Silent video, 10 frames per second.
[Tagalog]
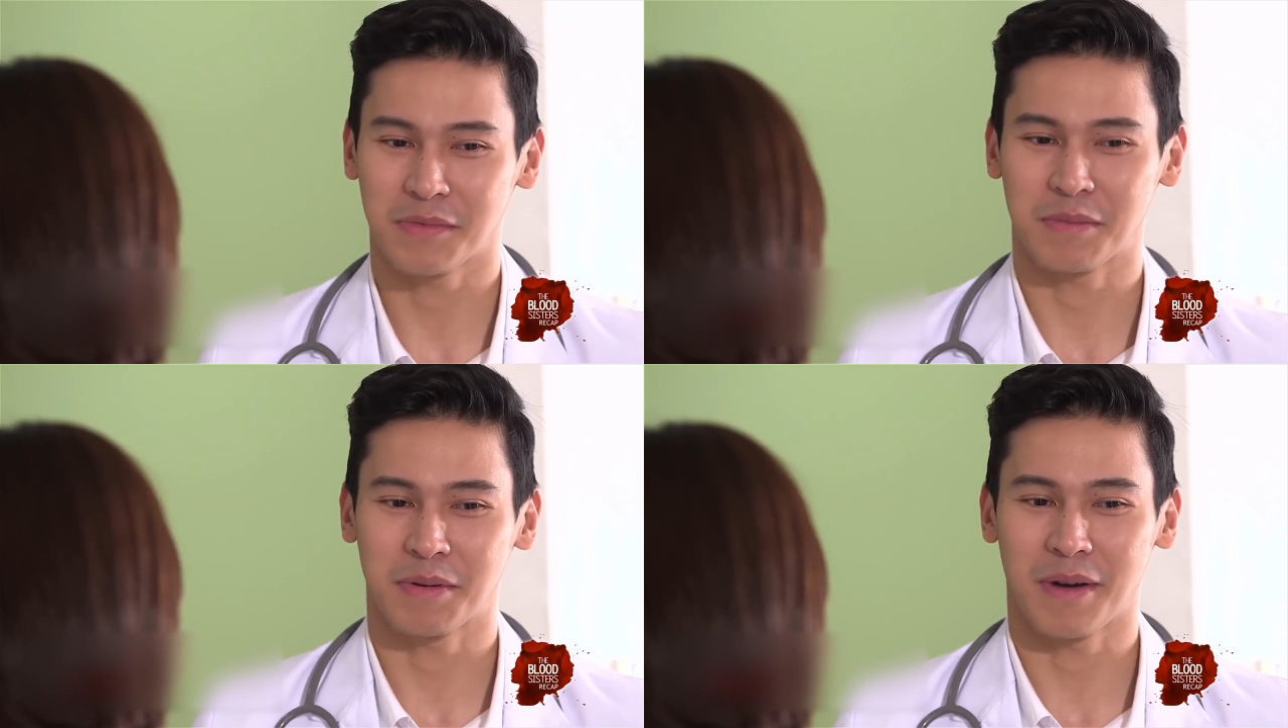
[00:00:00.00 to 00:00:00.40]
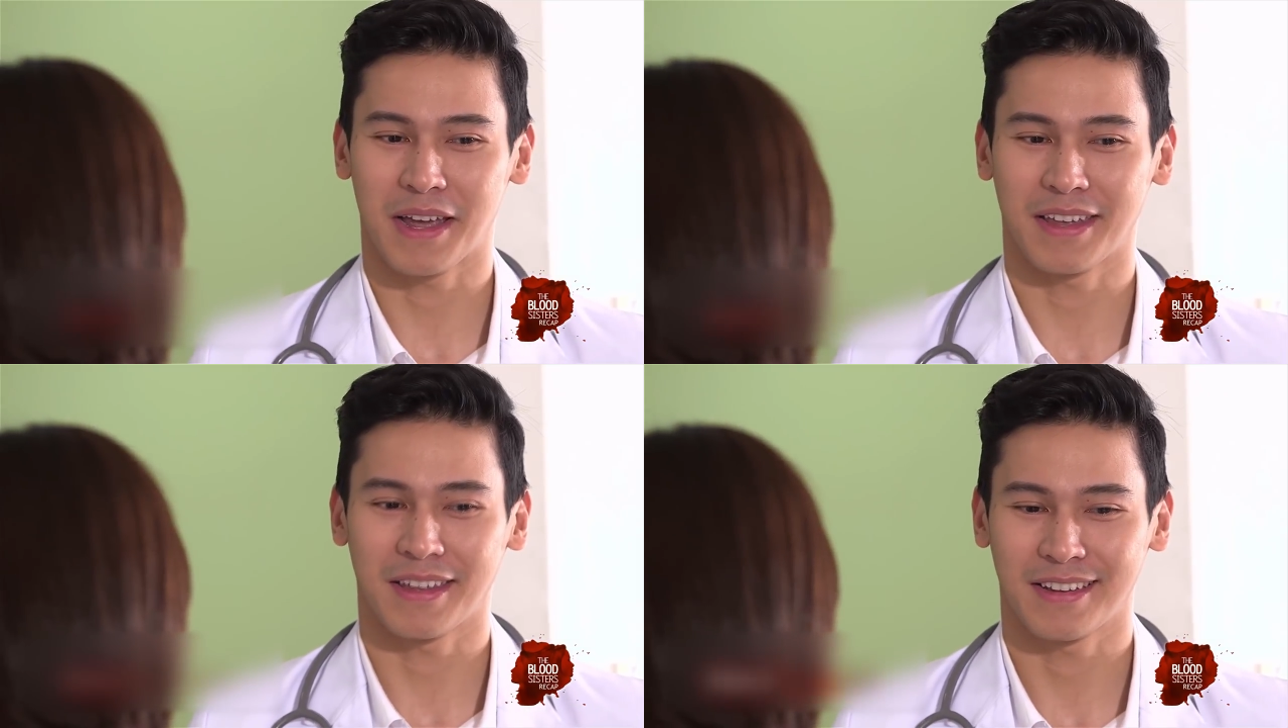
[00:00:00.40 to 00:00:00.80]
sa mga
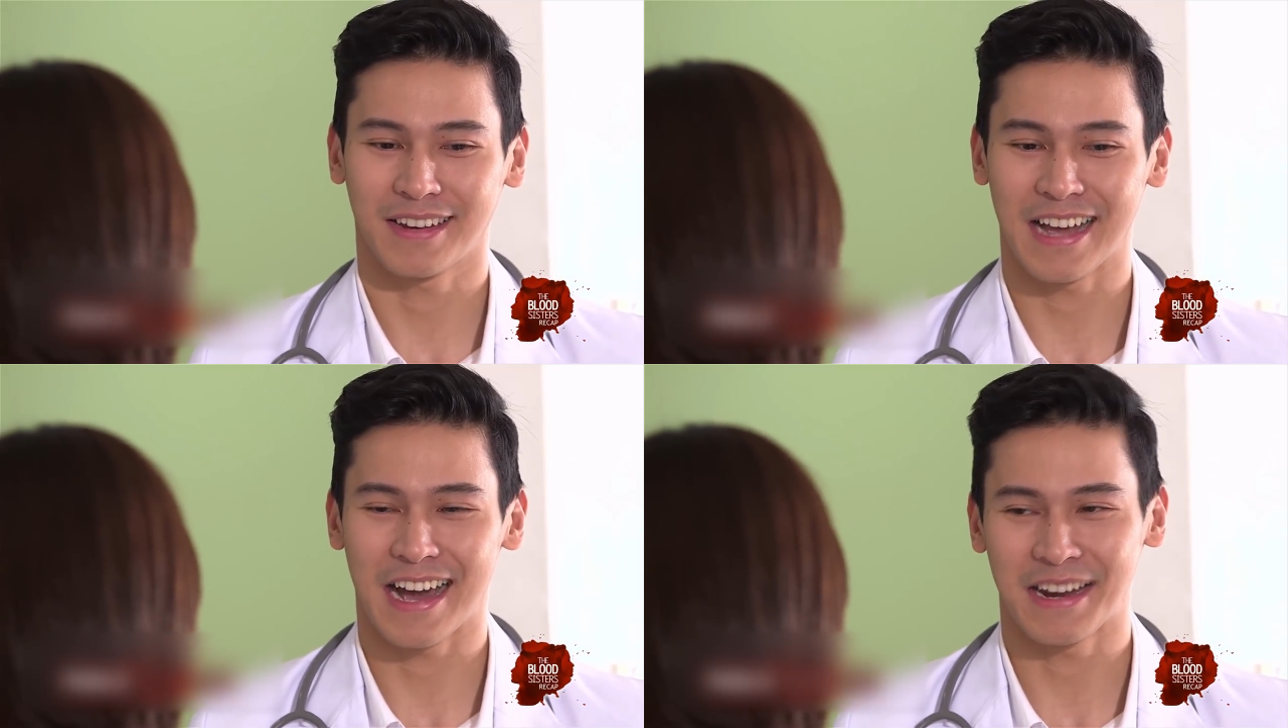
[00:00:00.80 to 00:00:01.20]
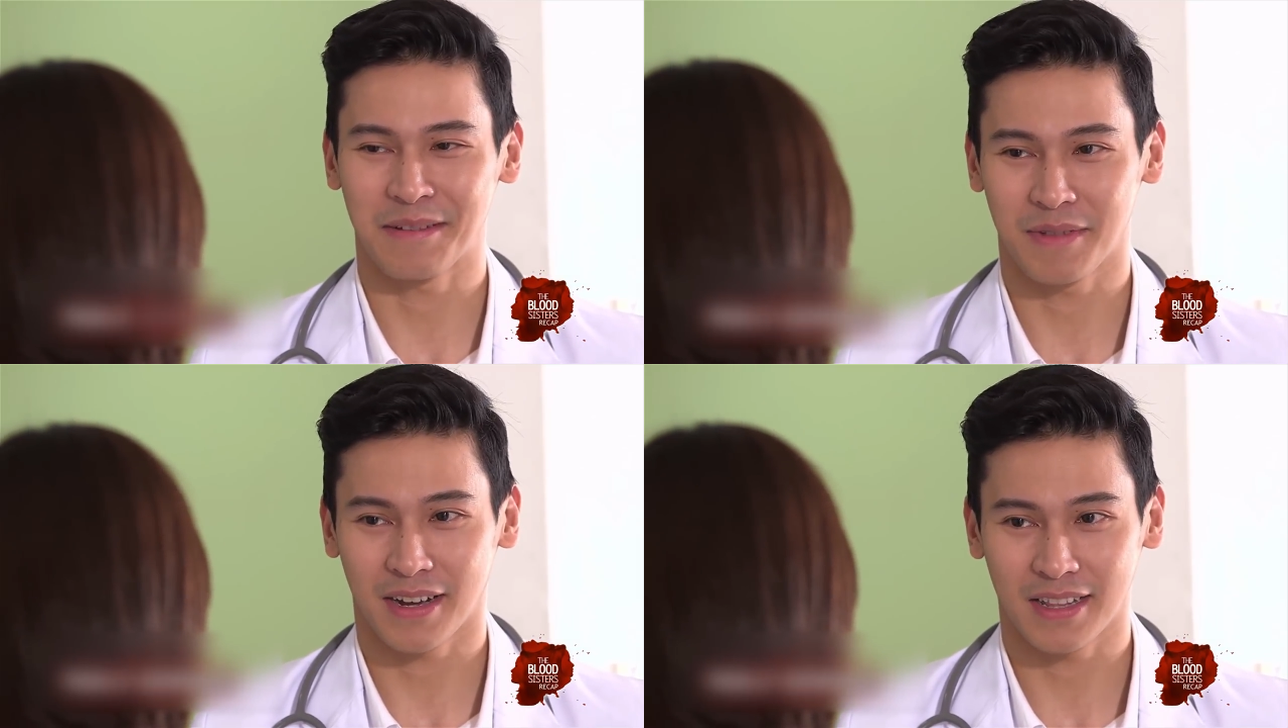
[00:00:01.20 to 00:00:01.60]
babaeng
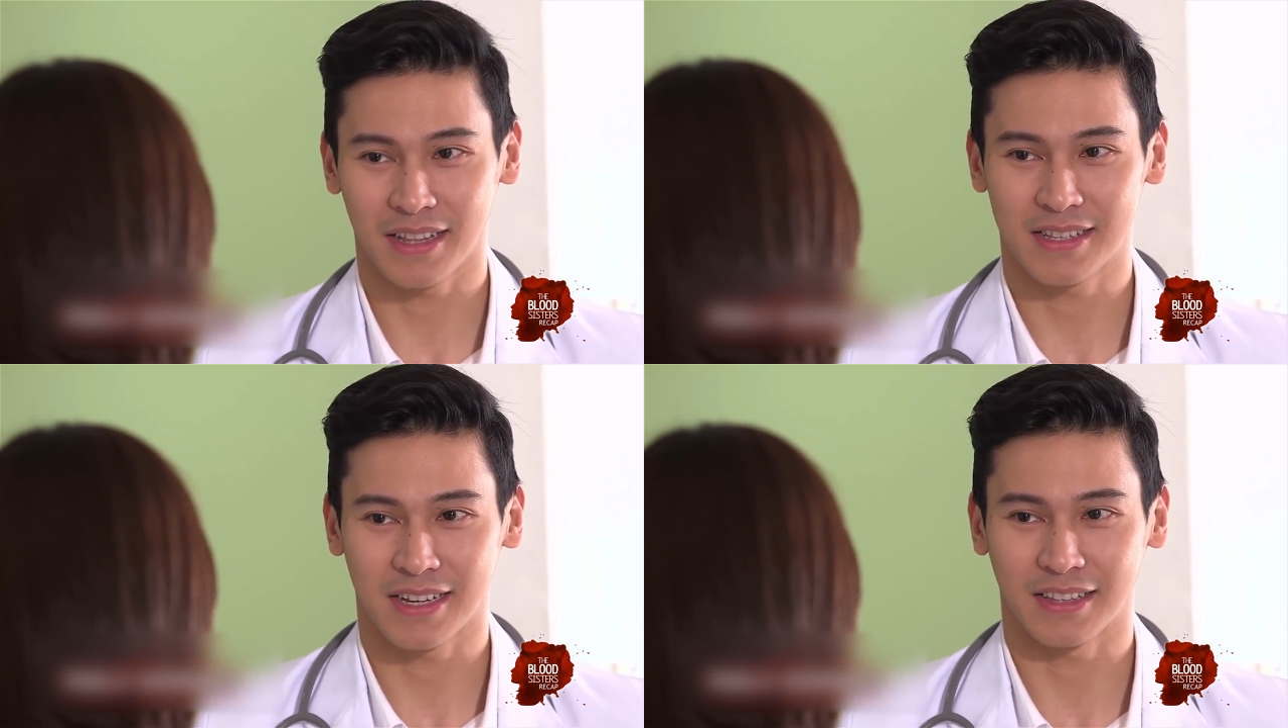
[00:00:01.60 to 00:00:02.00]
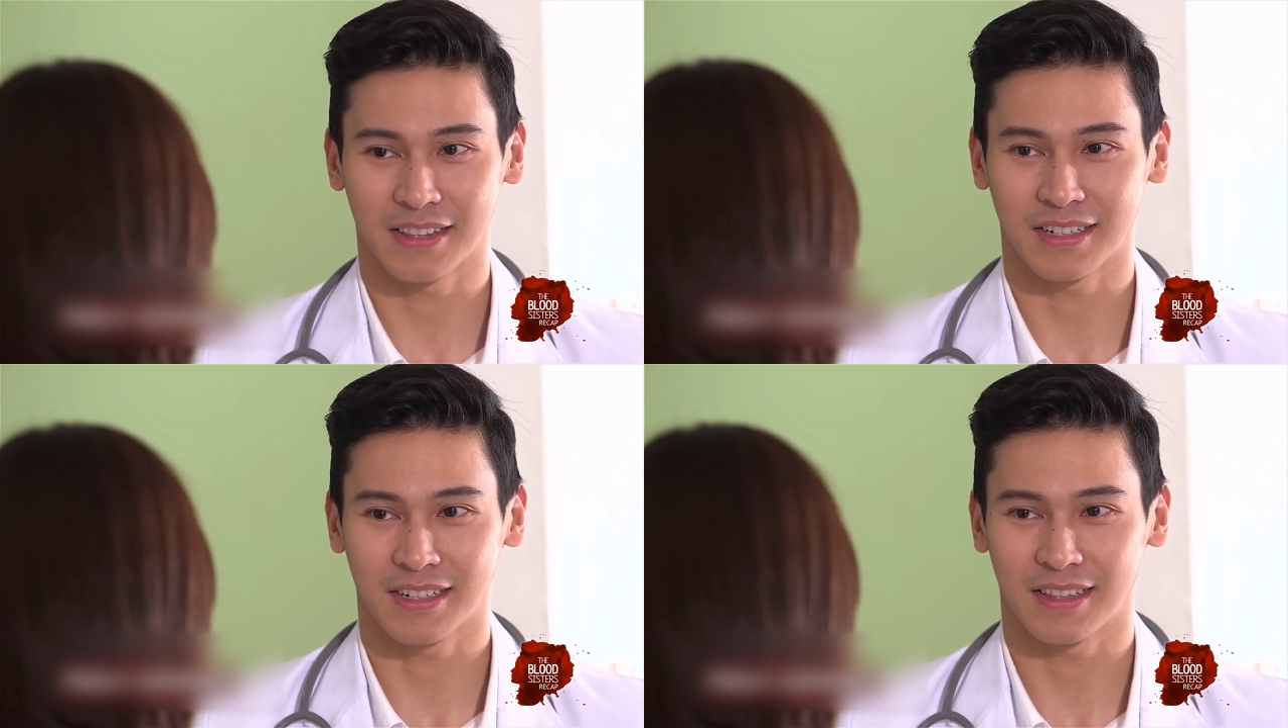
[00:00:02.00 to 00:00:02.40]
naghahanap ng kadit sa
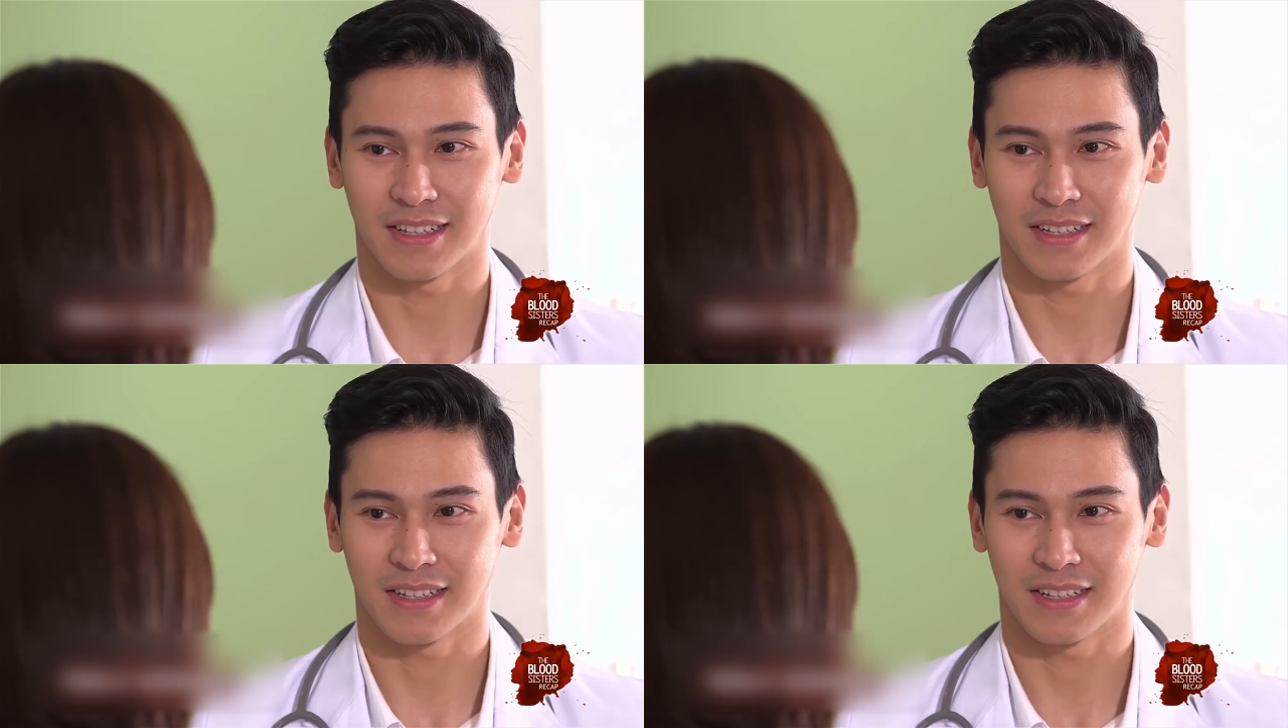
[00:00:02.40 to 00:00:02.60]
internet